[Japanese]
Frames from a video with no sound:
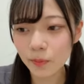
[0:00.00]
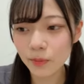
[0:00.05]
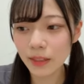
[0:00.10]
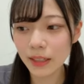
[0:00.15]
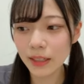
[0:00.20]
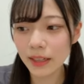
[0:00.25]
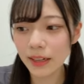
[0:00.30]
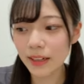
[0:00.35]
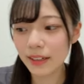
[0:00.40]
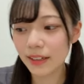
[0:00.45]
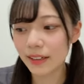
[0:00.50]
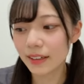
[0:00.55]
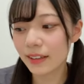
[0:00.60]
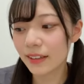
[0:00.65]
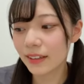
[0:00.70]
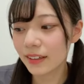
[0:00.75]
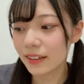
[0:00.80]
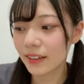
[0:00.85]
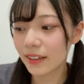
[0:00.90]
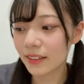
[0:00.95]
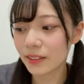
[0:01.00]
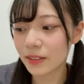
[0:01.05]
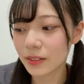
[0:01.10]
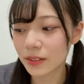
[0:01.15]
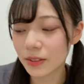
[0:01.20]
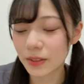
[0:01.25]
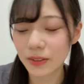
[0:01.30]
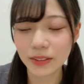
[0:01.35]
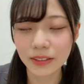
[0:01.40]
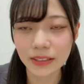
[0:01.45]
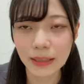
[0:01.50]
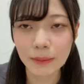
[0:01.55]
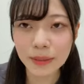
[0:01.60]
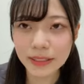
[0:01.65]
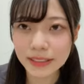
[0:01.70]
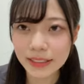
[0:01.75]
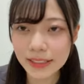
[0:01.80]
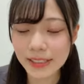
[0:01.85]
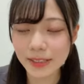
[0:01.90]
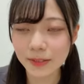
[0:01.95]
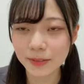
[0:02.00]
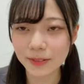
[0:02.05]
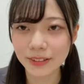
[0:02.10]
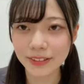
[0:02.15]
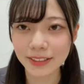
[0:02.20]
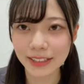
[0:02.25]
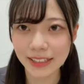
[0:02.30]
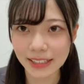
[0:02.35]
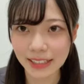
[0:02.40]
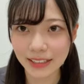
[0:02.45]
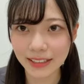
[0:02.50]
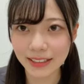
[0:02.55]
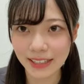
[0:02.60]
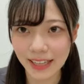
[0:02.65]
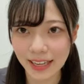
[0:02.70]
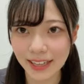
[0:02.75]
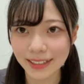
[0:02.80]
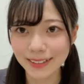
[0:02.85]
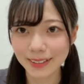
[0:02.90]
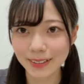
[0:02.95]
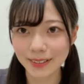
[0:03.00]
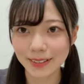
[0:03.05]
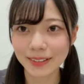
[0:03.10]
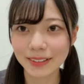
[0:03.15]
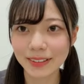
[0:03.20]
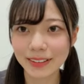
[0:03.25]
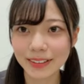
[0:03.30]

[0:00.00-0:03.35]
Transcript: なんかあのその生写真をくださってその